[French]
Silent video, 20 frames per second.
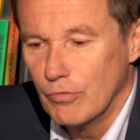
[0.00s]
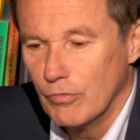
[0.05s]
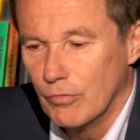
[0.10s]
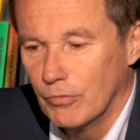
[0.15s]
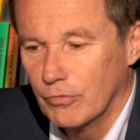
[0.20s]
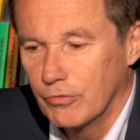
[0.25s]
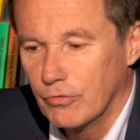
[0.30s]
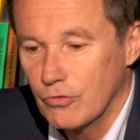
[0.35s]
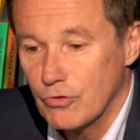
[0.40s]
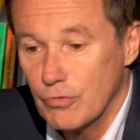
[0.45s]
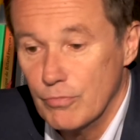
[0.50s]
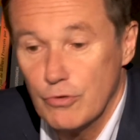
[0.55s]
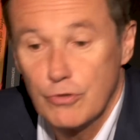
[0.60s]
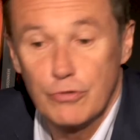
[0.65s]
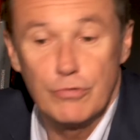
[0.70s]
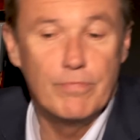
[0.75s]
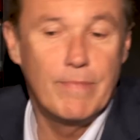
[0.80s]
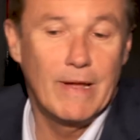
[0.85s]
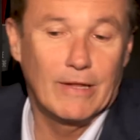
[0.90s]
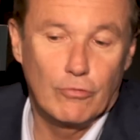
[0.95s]
honte. Je me
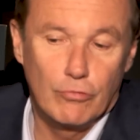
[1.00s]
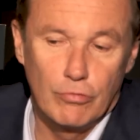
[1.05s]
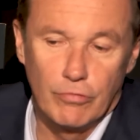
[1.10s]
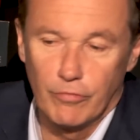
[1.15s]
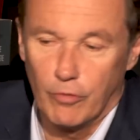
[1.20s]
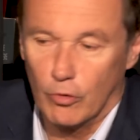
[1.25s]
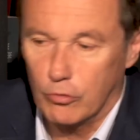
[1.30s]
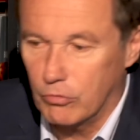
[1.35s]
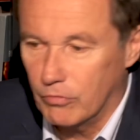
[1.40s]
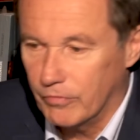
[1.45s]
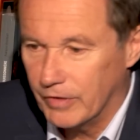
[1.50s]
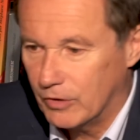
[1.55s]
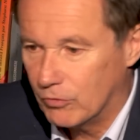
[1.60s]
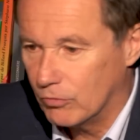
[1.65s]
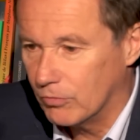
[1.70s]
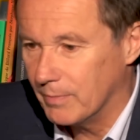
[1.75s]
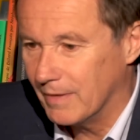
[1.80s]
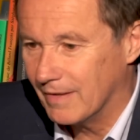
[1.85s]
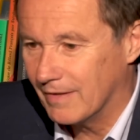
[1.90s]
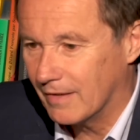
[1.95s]
suis battu, vous retrouverez
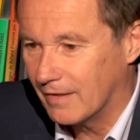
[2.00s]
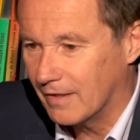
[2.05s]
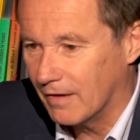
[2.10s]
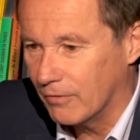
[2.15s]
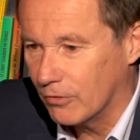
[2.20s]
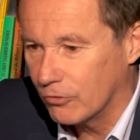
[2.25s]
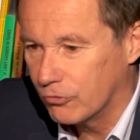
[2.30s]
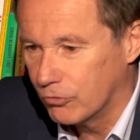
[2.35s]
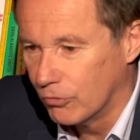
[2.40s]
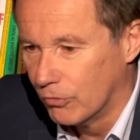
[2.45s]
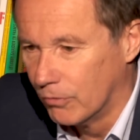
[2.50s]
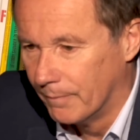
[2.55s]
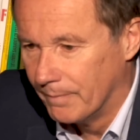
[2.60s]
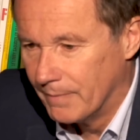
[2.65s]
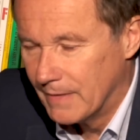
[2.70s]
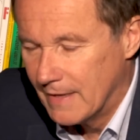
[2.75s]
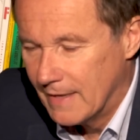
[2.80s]
toutes mes interventions,